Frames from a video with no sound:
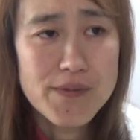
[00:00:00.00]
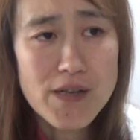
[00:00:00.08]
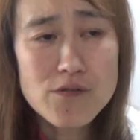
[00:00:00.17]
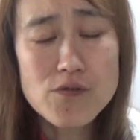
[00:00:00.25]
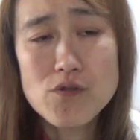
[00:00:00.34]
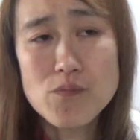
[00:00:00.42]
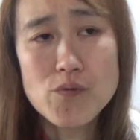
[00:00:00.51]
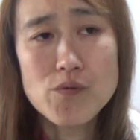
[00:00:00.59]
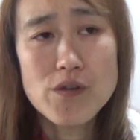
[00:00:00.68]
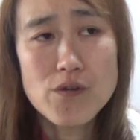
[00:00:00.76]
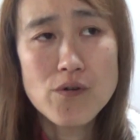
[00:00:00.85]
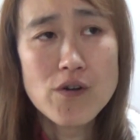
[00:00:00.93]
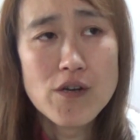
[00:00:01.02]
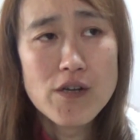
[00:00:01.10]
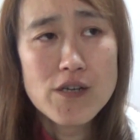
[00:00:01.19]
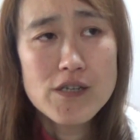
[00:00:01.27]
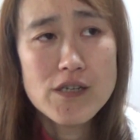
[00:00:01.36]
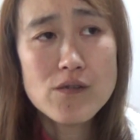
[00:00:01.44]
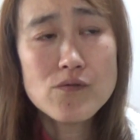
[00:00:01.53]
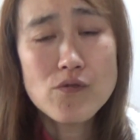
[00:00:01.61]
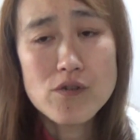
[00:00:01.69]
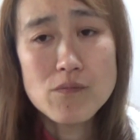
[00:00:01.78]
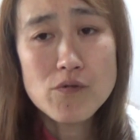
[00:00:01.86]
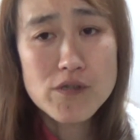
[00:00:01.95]
安いと思うけど、いる
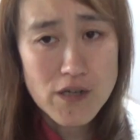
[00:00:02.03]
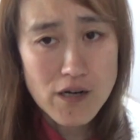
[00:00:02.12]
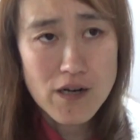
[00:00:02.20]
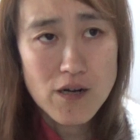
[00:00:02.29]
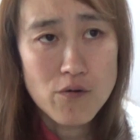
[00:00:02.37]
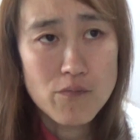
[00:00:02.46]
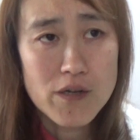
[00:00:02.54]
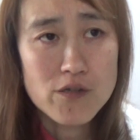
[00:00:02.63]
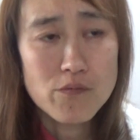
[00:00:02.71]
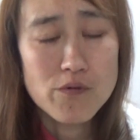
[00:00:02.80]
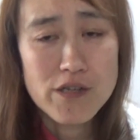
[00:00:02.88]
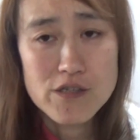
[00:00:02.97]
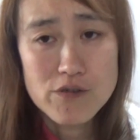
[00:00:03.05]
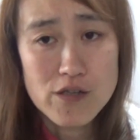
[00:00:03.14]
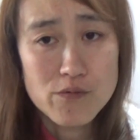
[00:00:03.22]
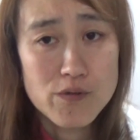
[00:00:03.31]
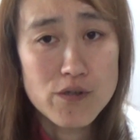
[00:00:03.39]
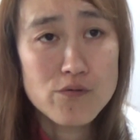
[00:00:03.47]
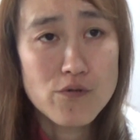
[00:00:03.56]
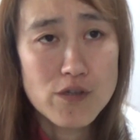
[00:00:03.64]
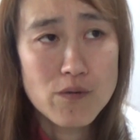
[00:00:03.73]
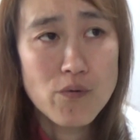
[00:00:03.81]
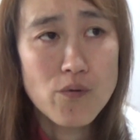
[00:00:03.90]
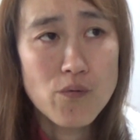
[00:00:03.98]
時、もしだからほんまに友達と遊びに行く時
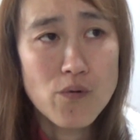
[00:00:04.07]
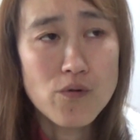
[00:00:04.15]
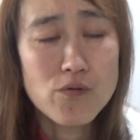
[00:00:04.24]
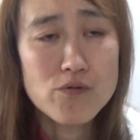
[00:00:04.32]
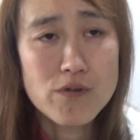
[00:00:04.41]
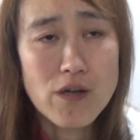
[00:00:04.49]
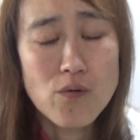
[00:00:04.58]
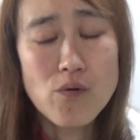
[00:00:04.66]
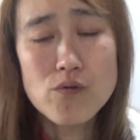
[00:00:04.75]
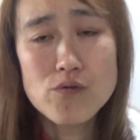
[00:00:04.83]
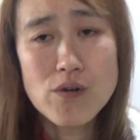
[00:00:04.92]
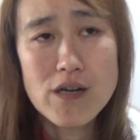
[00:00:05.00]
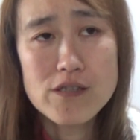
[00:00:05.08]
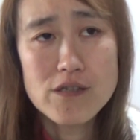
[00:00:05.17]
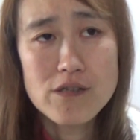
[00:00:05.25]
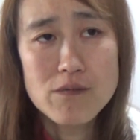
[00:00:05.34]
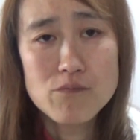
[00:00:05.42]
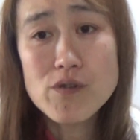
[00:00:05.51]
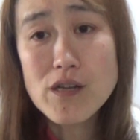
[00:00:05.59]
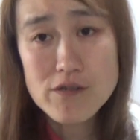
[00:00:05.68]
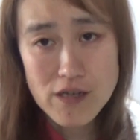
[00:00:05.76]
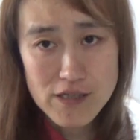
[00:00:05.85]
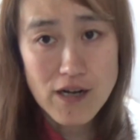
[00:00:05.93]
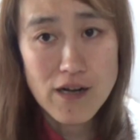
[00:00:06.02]
でも、お小遣いこういう感じです。無駄
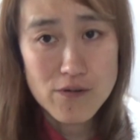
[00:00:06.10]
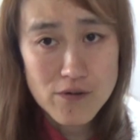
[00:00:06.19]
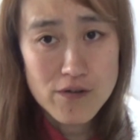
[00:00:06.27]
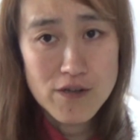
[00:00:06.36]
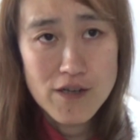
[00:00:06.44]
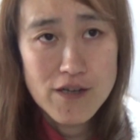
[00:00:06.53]
遣いしたらあかんよ。